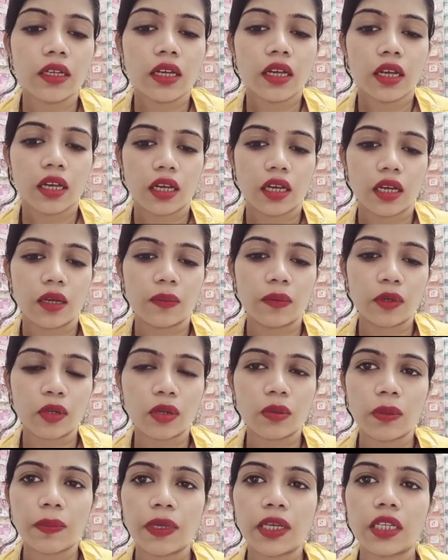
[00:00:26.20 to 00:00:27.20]

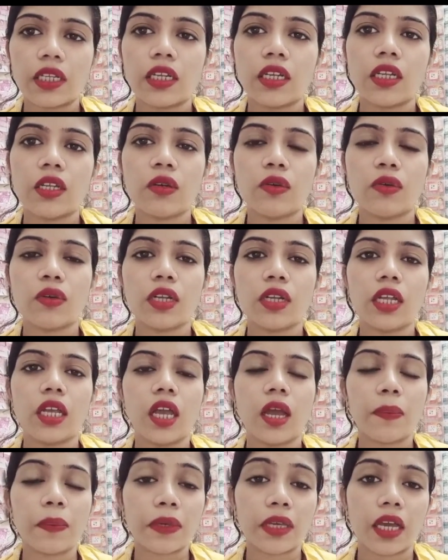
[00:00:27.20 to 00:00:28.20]
बिल्कुल भी बिक्री नहीं हो रही है
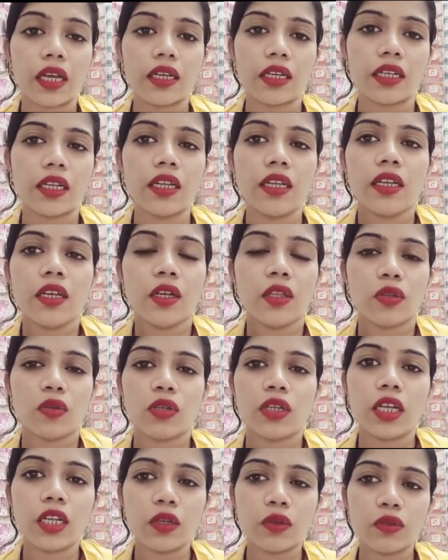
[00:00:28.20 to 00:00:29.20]
आप क्या करें तो
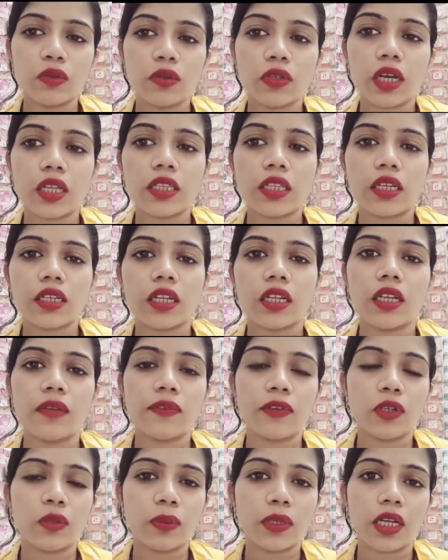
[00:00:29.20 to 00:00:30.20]
ये न्यू दुकानदार के लिए
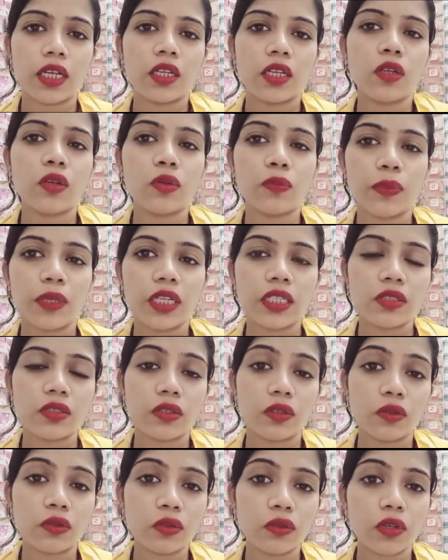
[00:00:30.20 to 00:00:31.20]
वीडियो बना रही हूँ प्लीज़
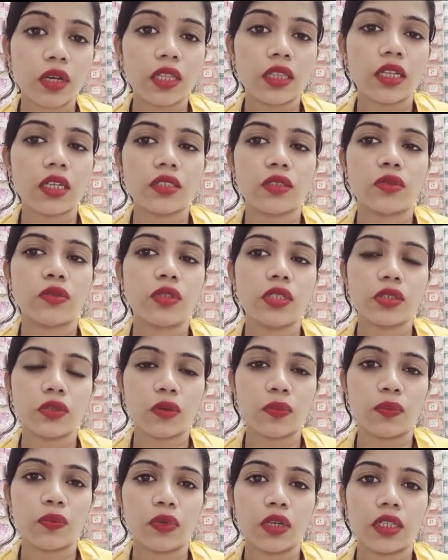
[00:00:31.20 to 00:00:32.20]
न्यू दुकानदार जरूर इसको
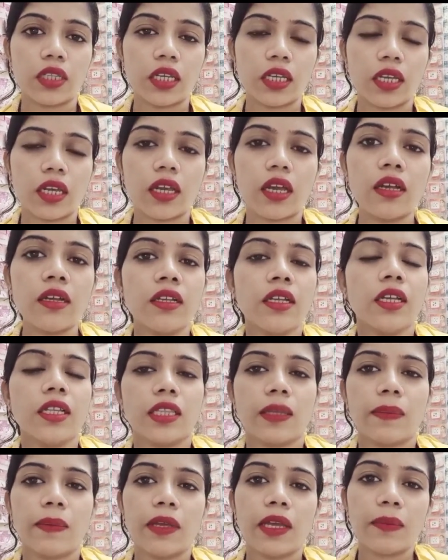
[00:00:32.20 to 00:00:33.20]
पूरा देखेगा
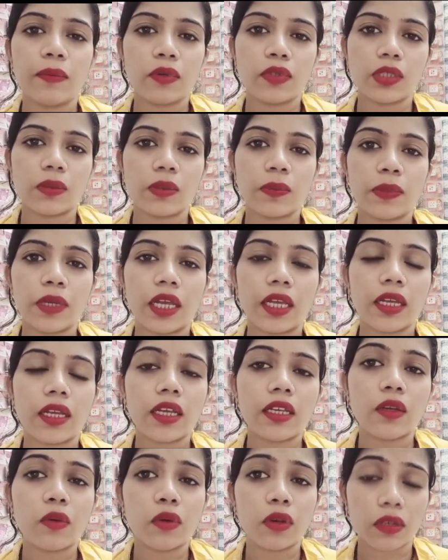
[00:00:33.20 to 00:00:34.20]
तभी आपको समझ पाएंगे
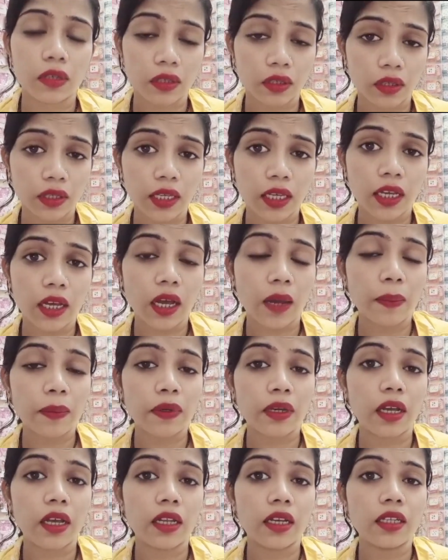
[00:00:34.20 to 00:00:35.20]
कि क्योंकि
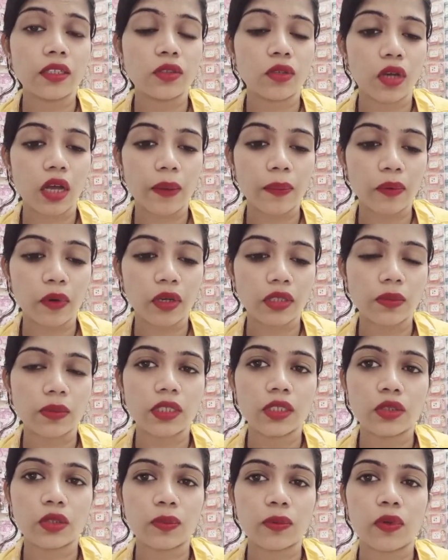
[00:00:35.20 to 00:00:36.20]
आपका है ना जो आप
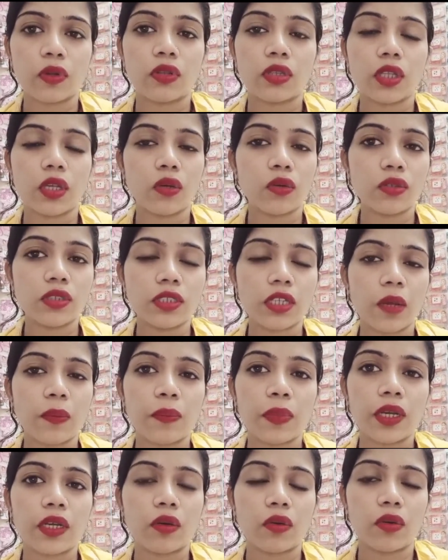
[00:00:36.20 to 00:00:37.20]
कॉस्मेटिक शॉप खोलते हो उस टाइम
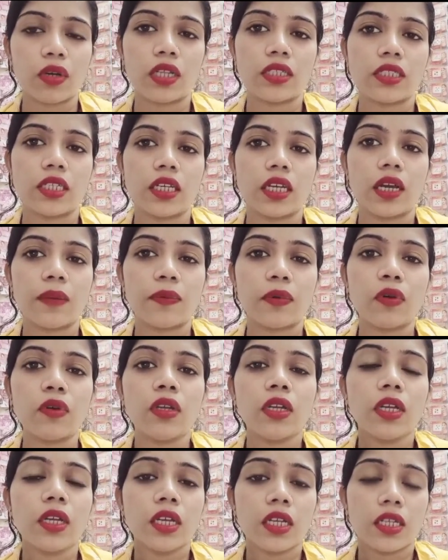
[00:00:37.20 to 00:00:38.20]
पर खोलना चाहिए आपको
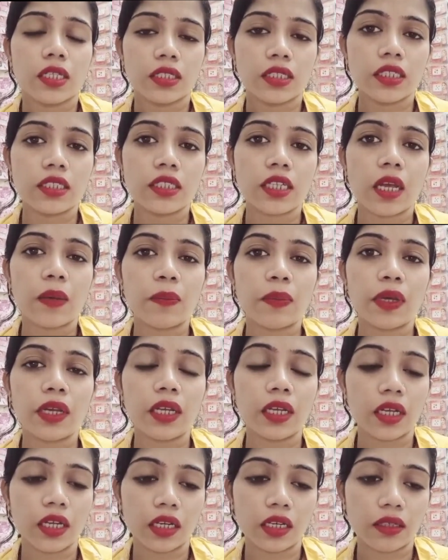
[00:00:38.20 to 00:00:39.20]
जिस टाइम
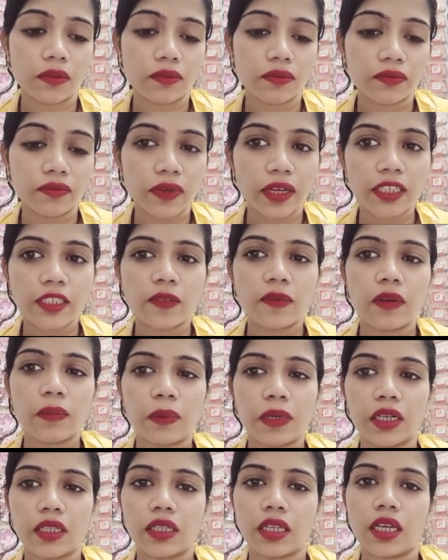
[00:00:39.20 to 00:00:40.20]
पर फेस्टिवल
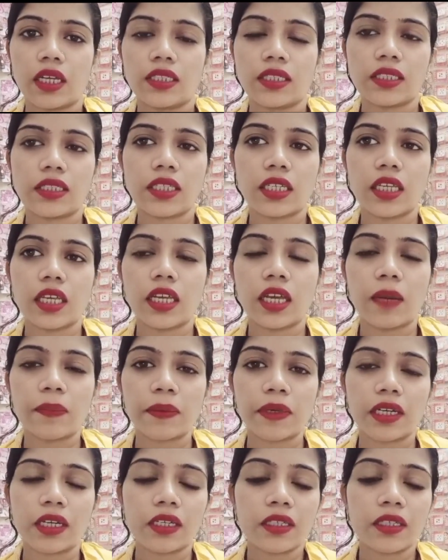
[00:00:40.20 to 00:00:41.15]
पड़ता है जैसे कि आपका